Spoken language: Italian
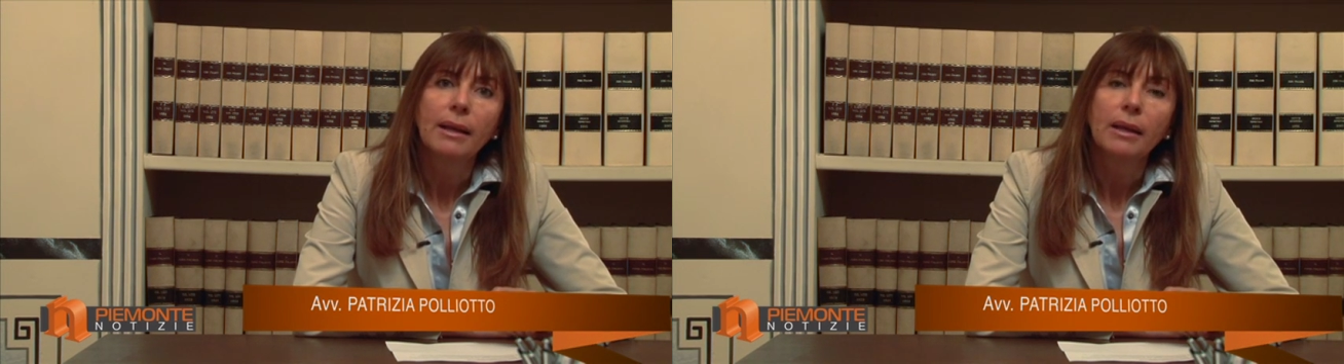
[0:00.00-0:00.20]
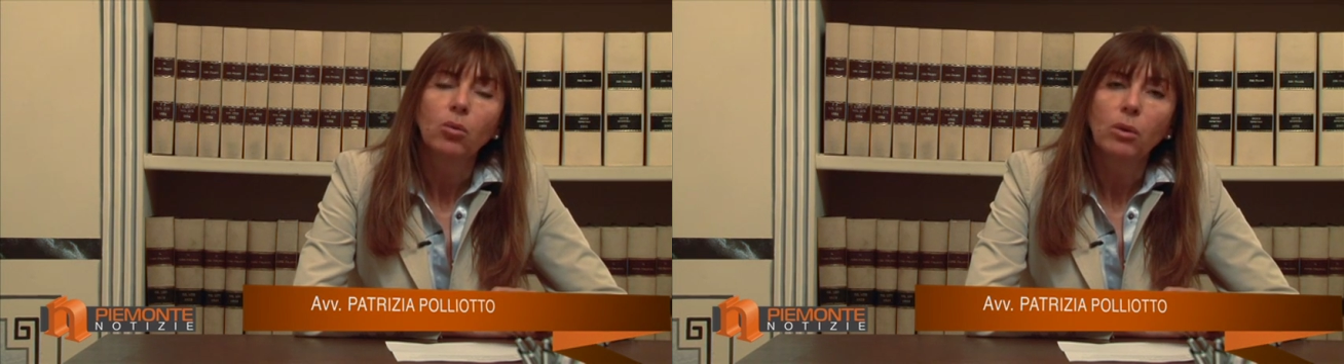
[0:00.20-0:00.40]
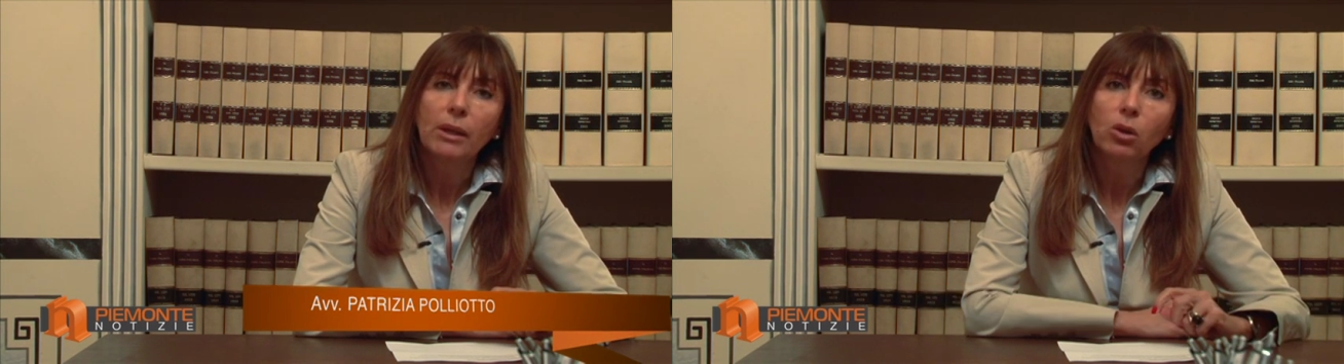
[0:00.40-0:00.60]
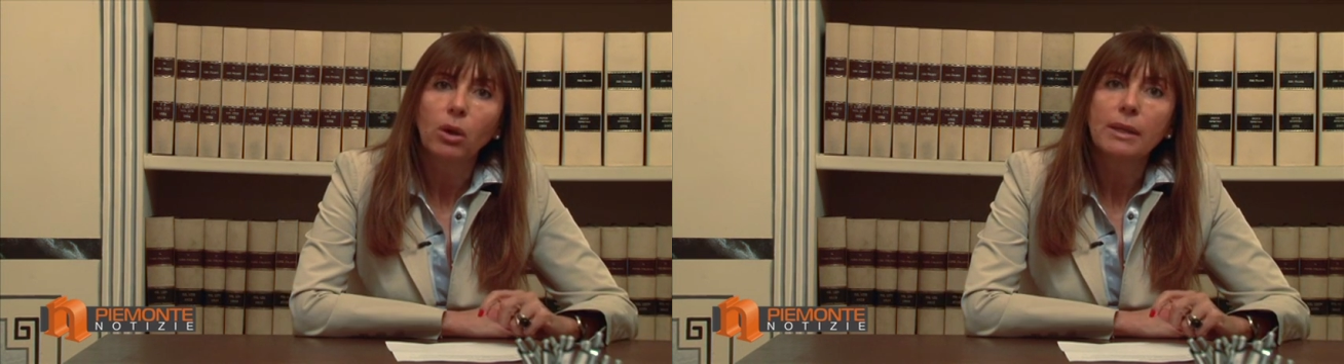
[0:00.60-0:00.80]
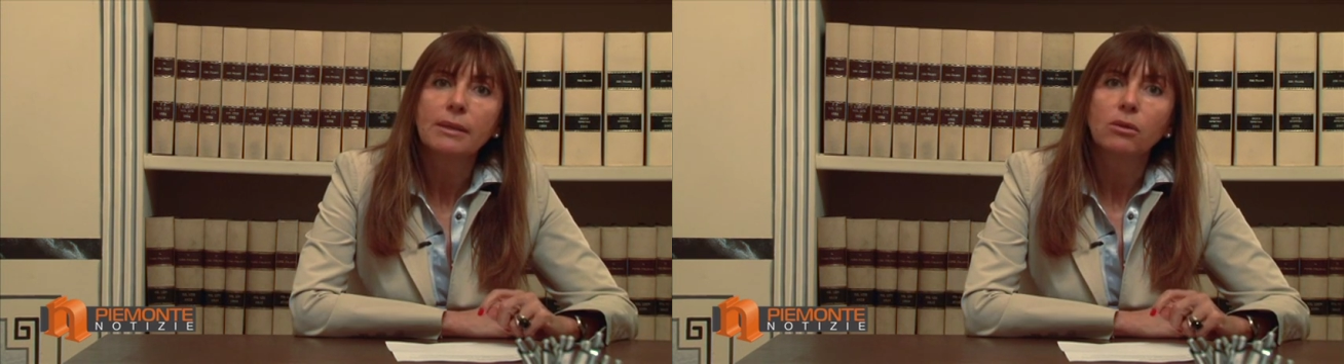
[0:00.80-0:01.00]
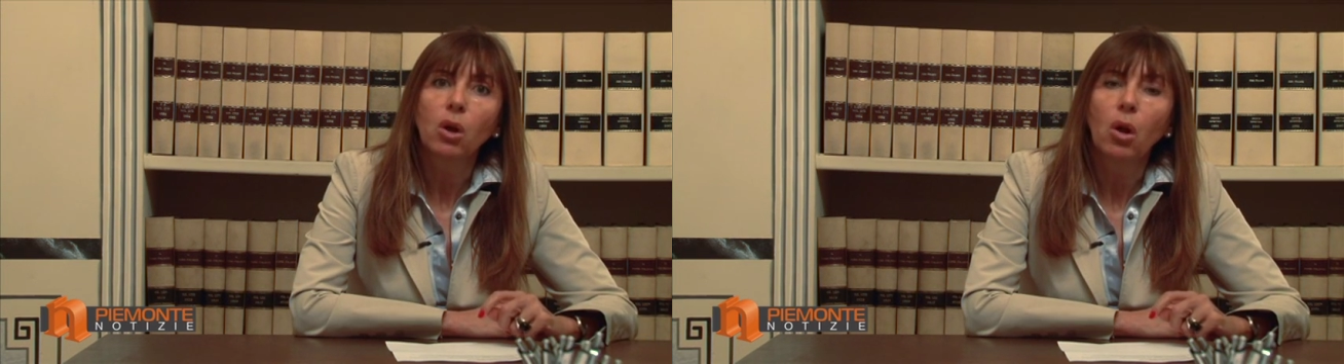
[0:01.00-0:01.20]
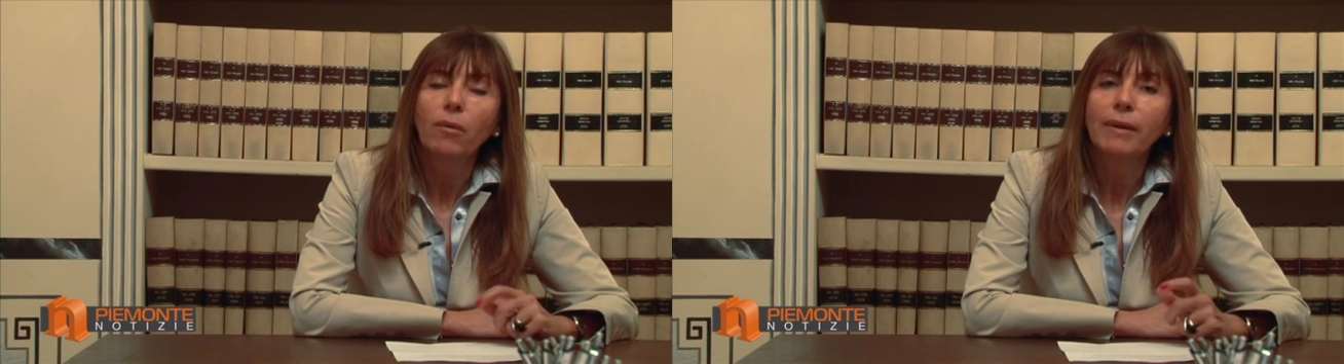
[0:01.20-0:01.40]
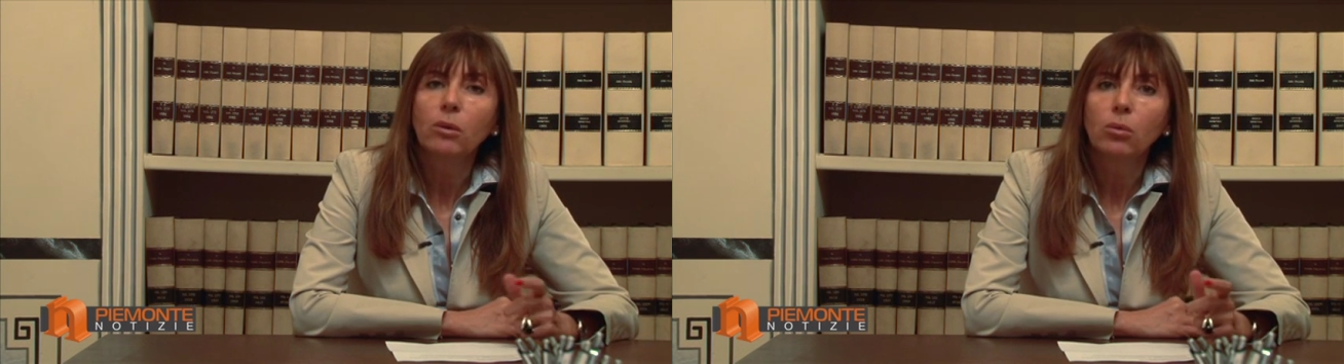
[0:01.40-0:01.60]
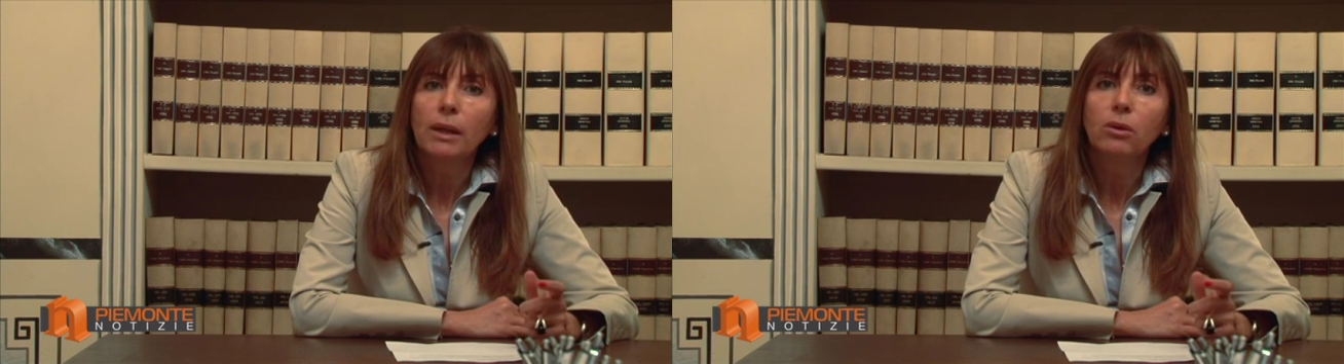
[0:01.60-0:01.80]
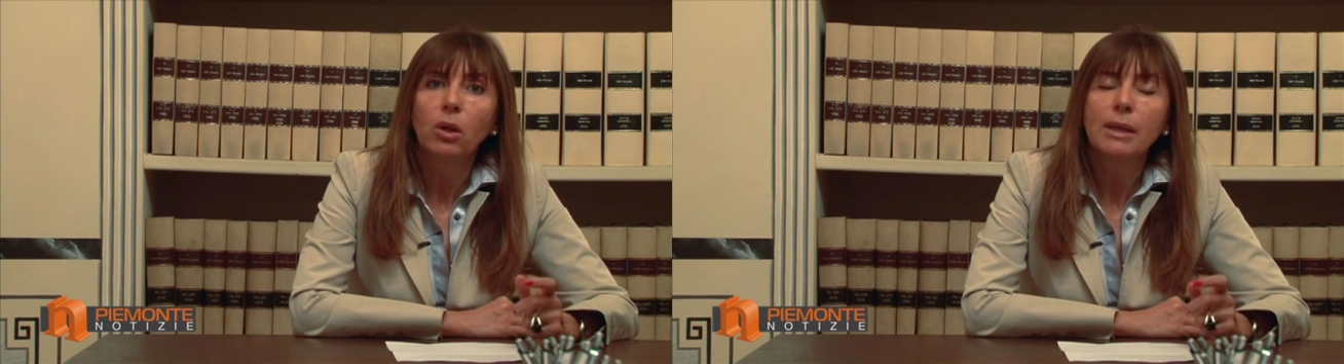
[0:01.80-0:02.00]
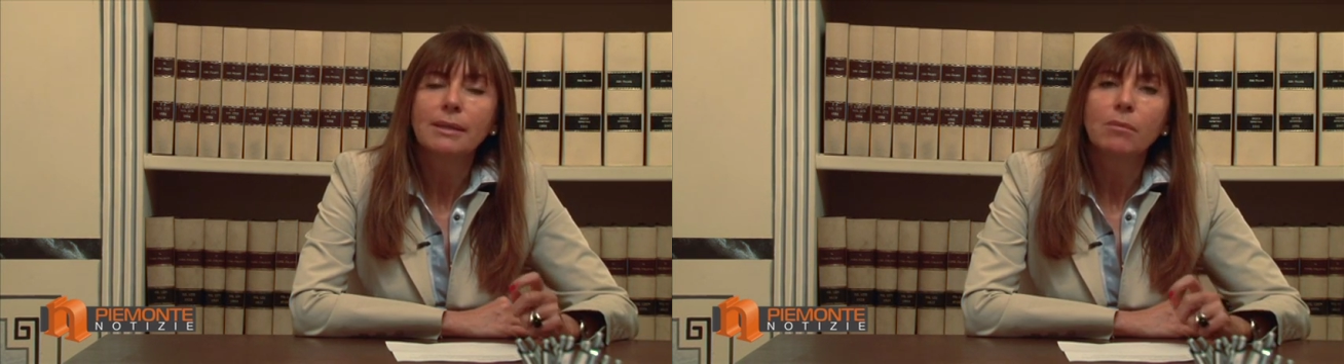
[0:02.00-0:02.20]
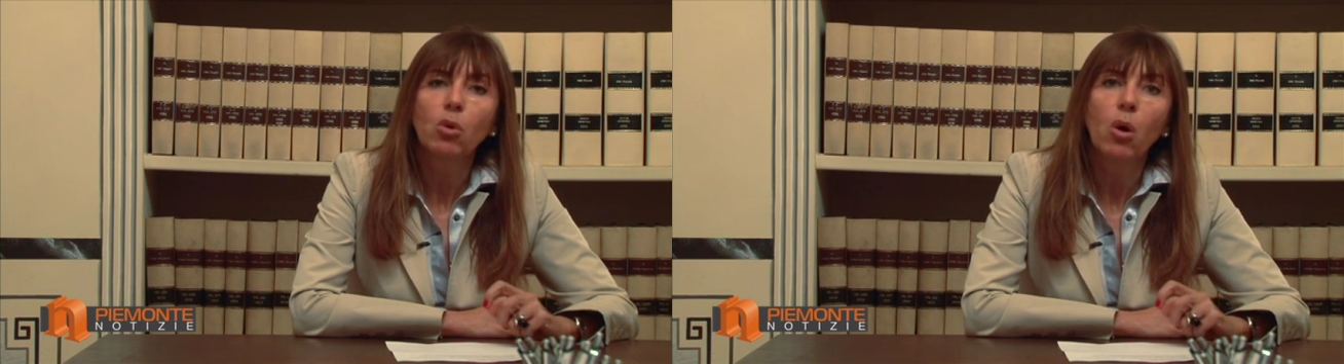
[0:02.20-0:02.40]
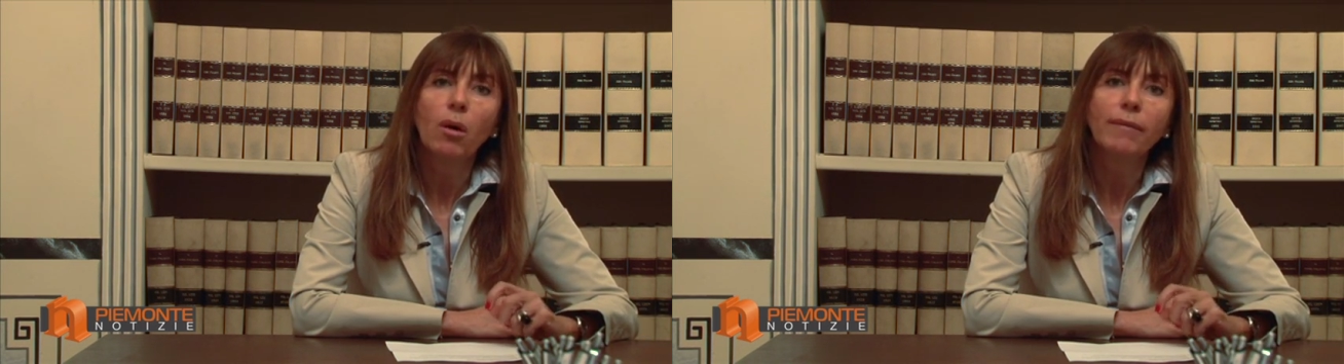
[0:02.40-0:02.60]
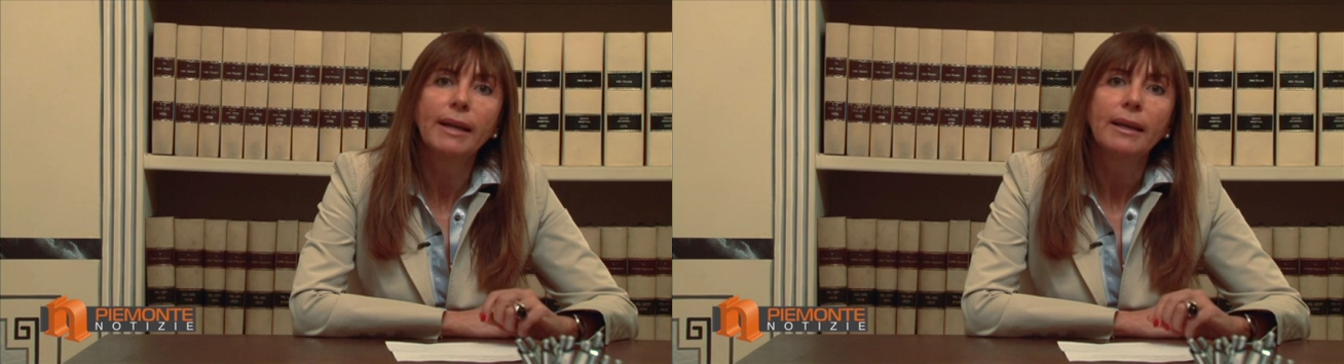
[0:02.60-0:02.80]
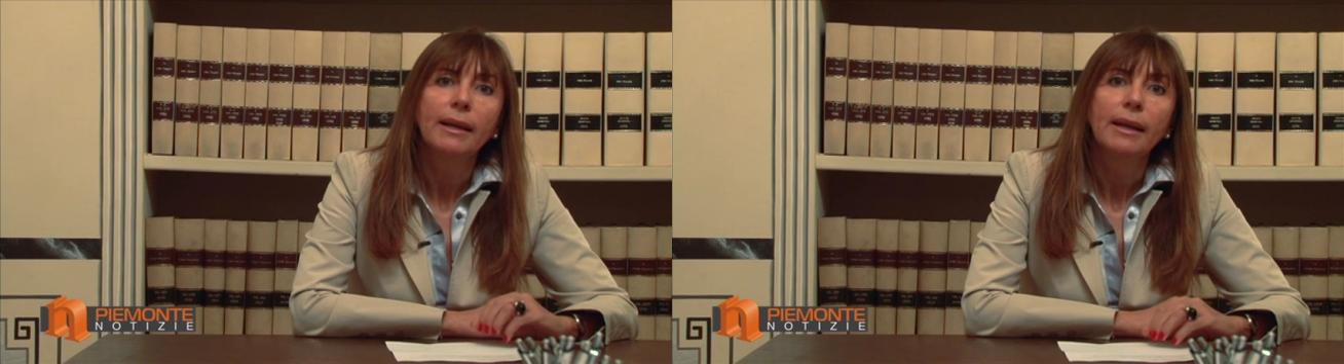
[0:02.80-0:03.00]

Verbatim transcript: in cui, la donna, si trova, in cui la donna si muove,